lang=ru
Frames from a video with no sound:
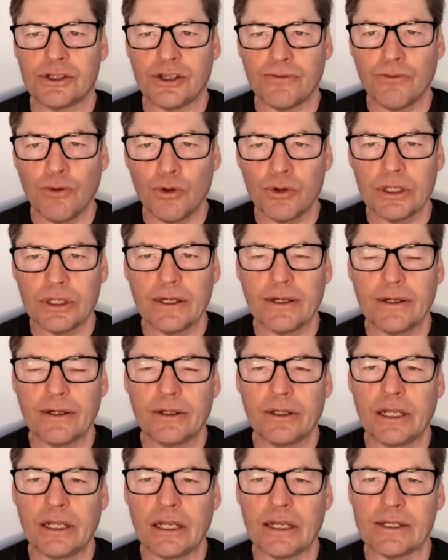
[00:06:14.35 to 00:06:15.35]

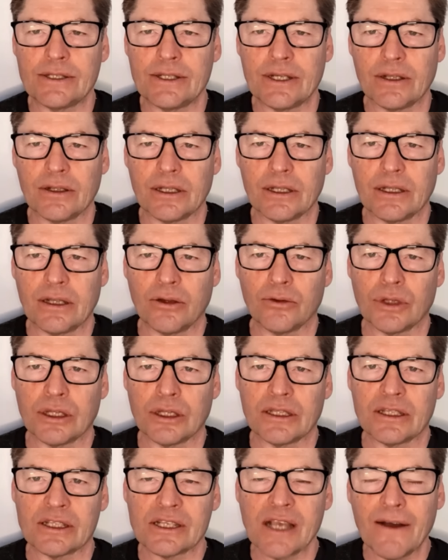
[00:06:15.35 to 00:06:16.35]
сегодня или сделает ли он
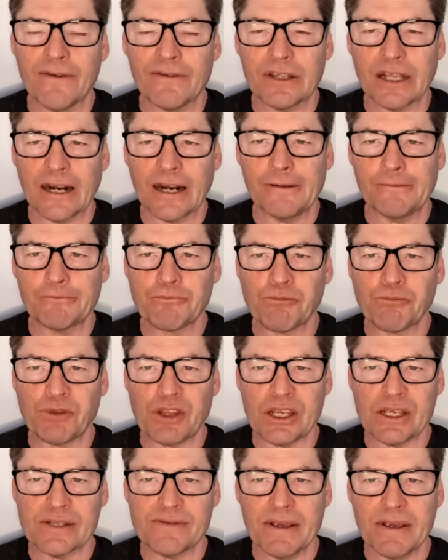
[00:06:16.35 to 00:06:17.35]
это завтра,
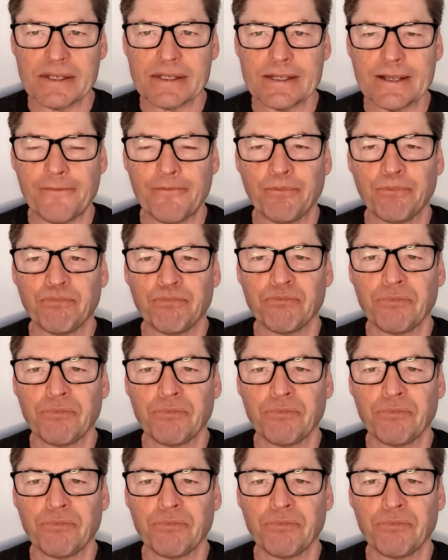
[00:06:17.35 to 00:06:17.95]
неизвестно.